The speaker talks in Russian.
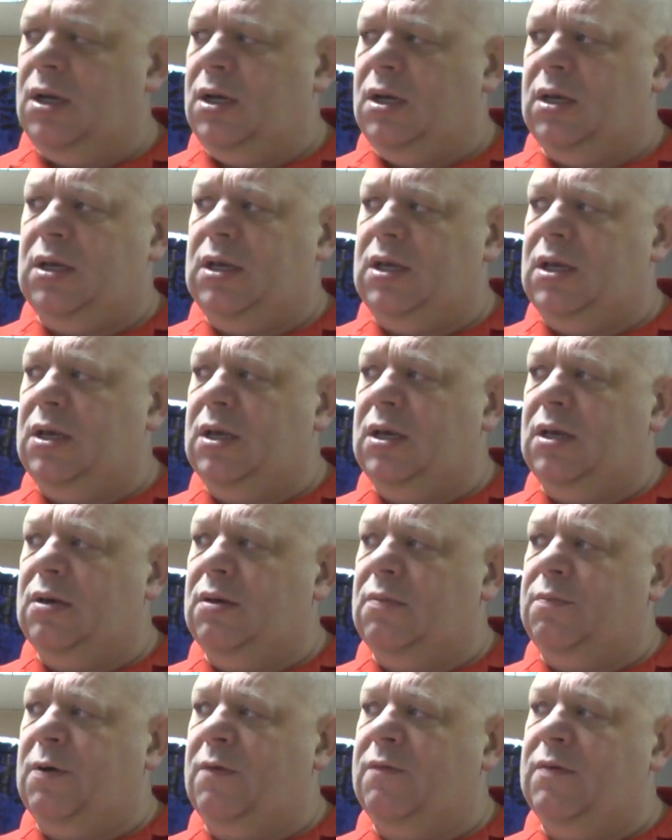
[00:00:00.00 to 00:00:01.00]

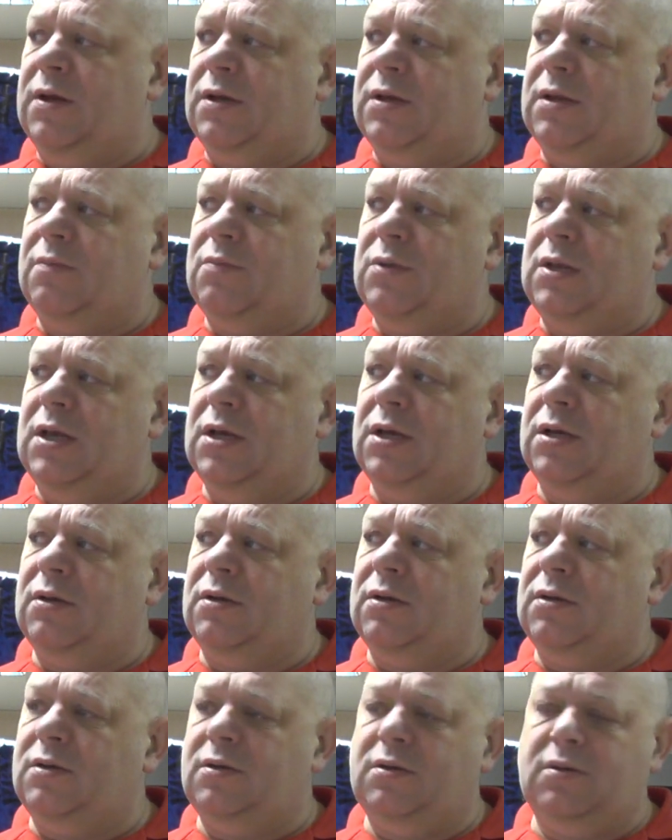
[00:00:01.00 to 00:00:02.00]
И поверьте мне,
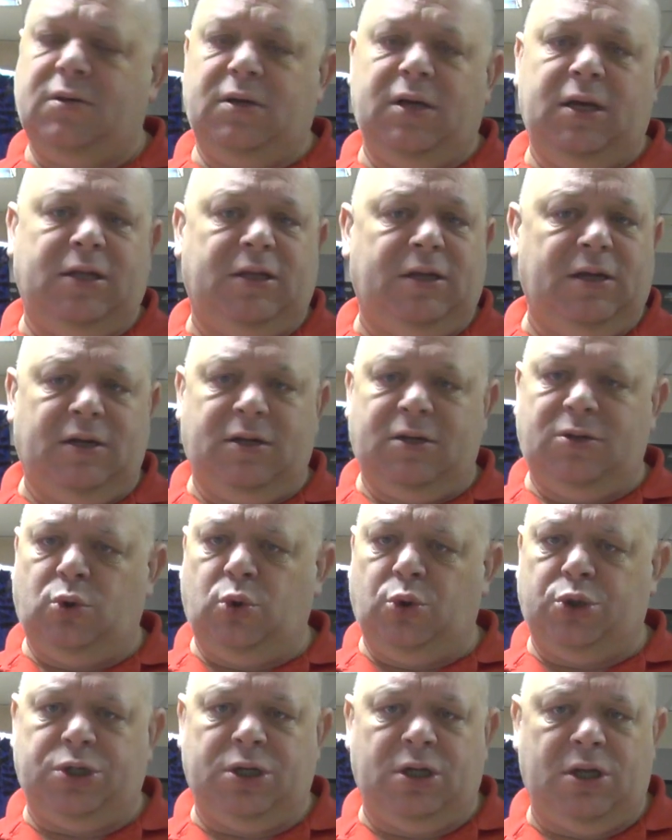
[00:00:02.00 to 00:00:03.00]
э, это
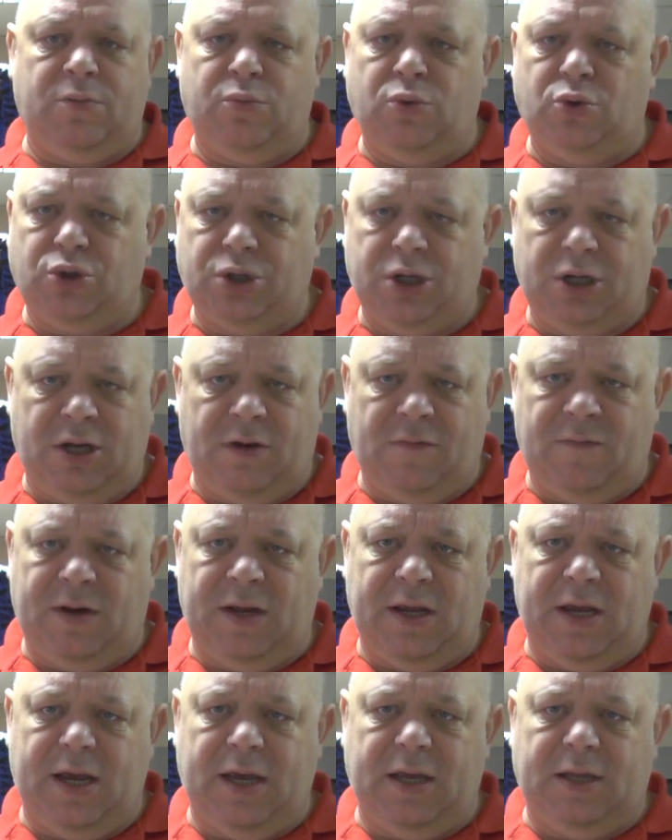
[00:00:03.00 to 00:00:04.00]
точно на бюджет не
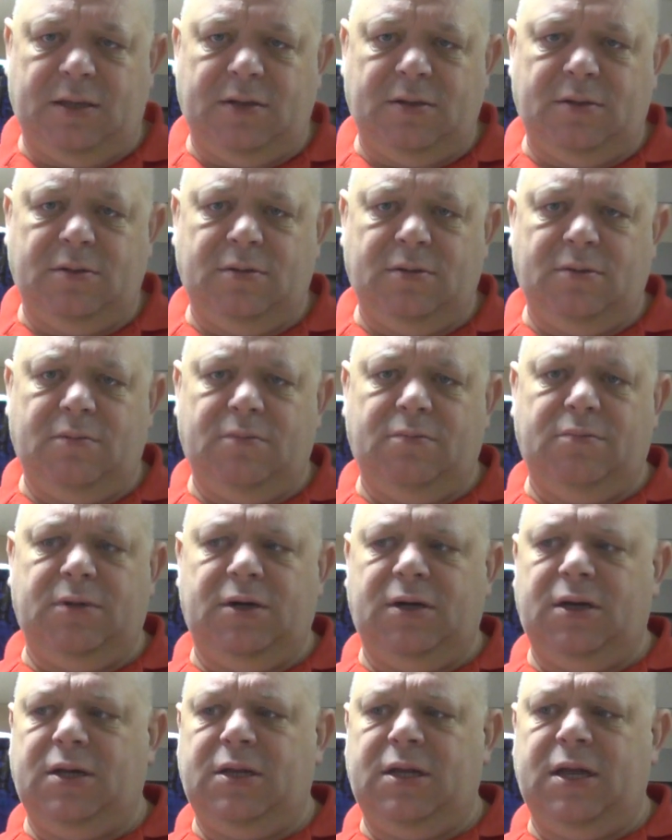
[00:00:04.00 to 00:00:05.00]
влияет.
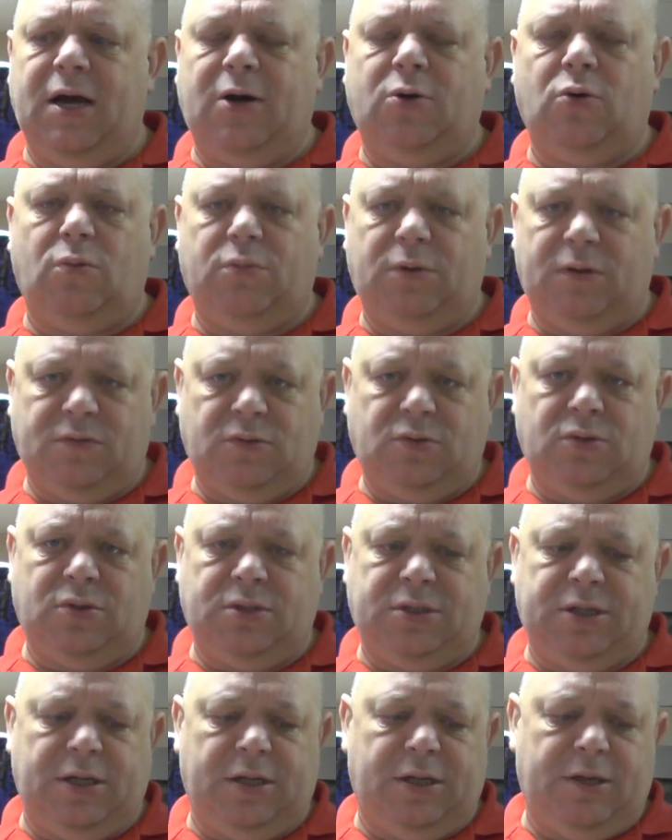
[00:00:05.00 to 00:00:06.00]
Мы не огромный
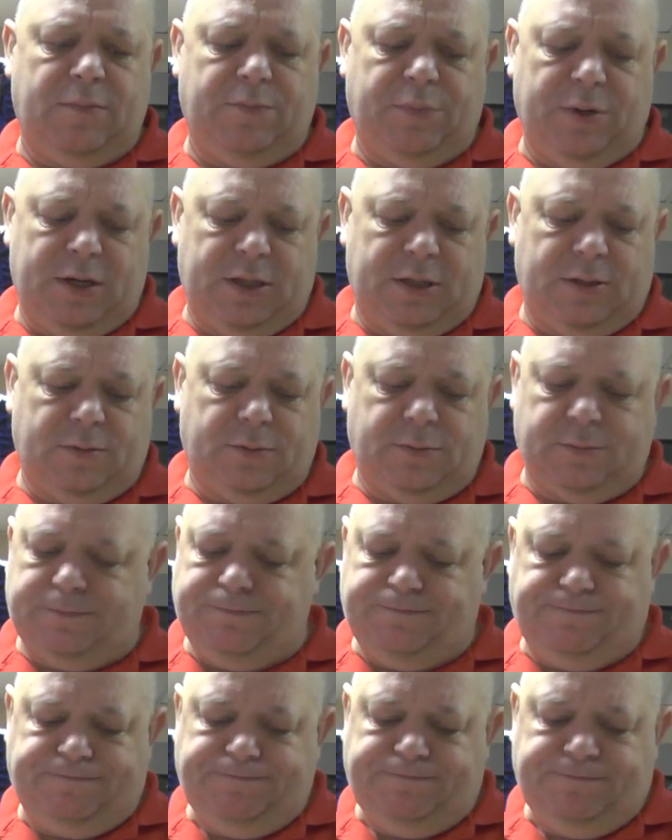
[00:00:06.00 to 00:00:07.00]
взнос делаем, поэтому
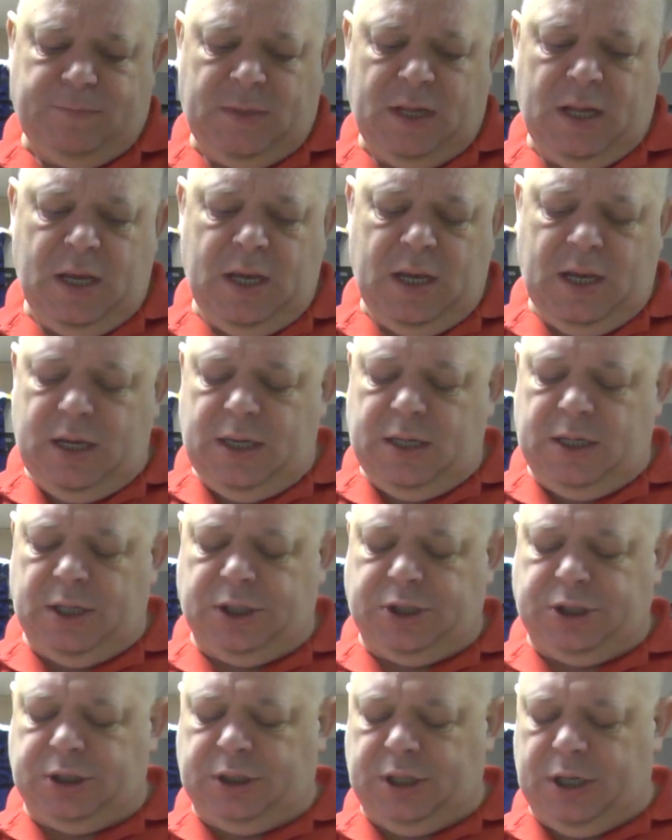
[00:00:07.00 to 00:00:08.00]
я
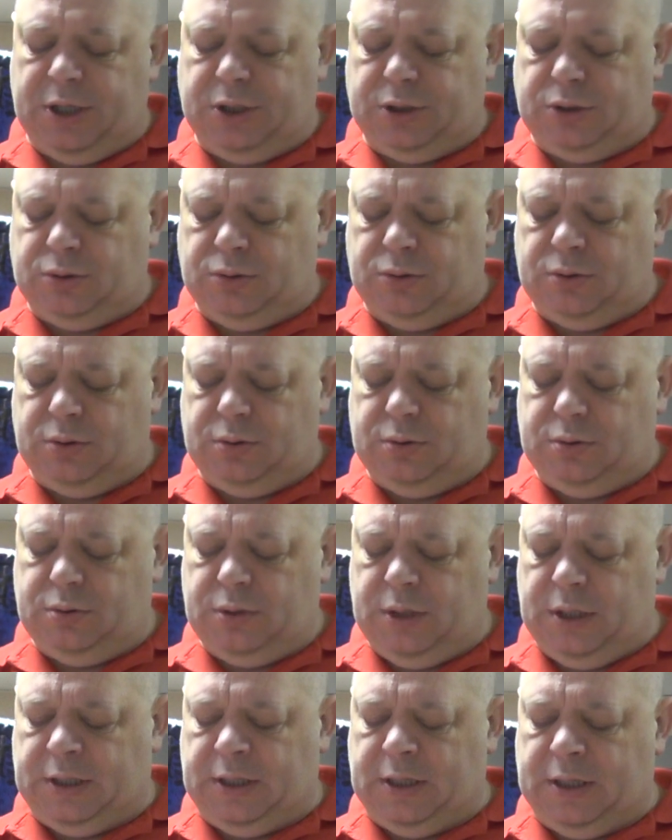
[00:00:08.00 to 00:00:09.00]
считаю, что
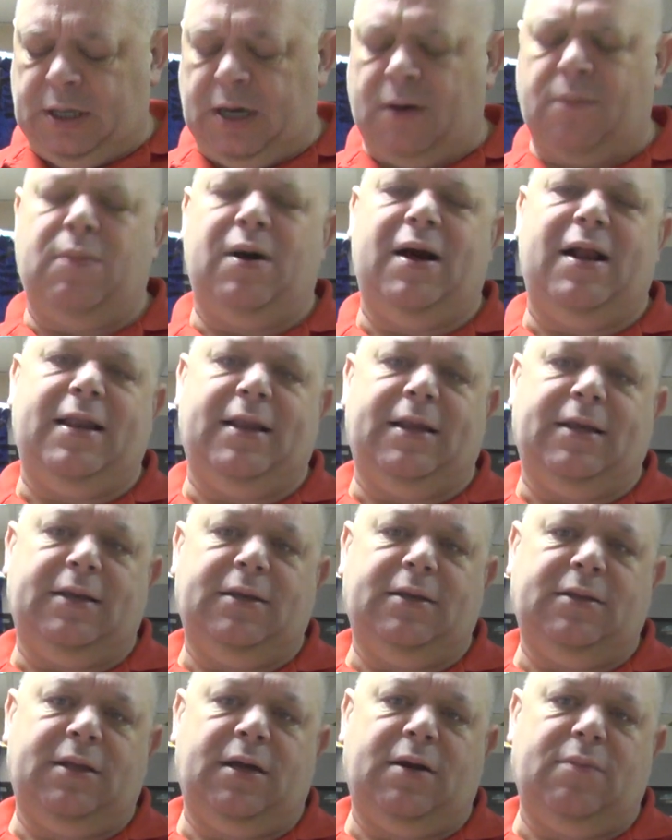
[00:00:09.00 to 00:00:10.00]
это нормально,
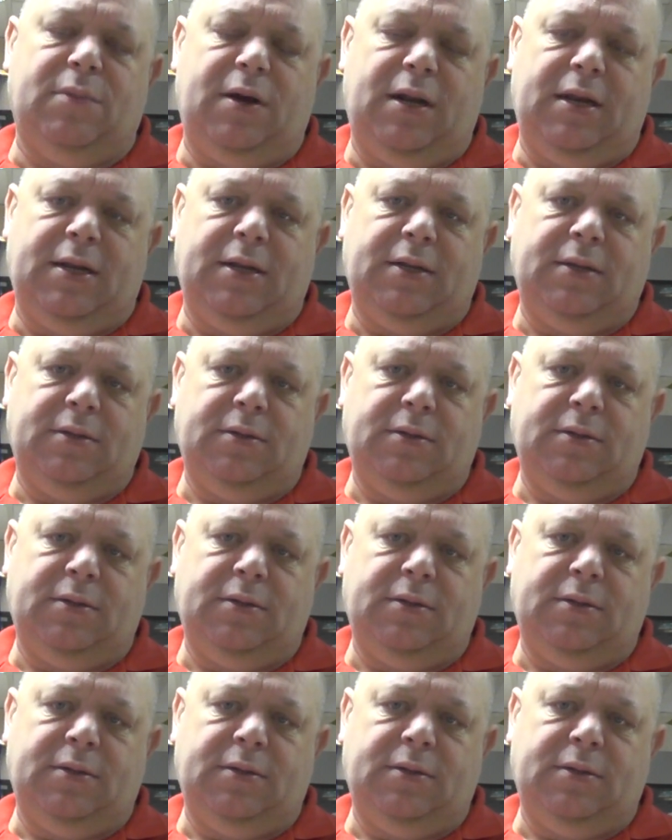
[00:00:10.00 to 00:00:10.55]
нормально.